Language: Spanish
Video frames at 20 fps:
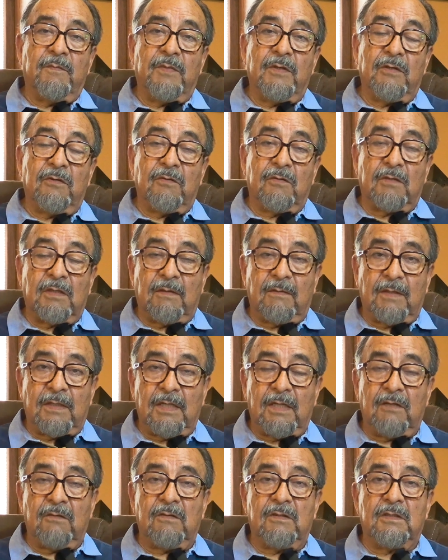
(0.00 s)
pero he
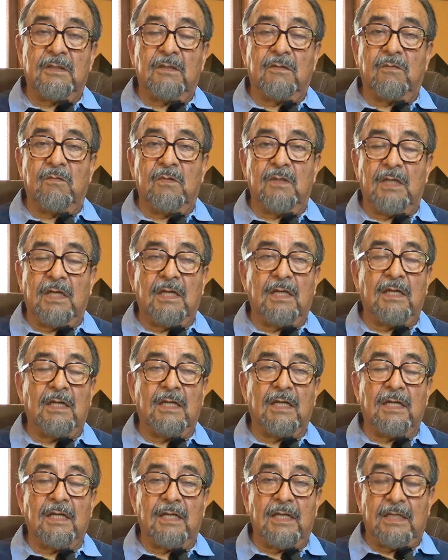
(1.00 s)
trabajado en
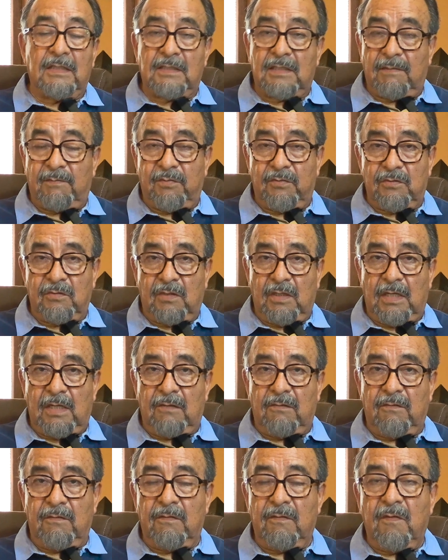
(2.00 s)
secundaria y hasta
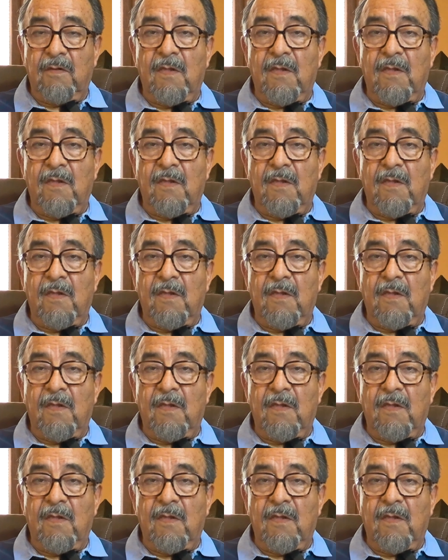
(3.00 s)
posgrado.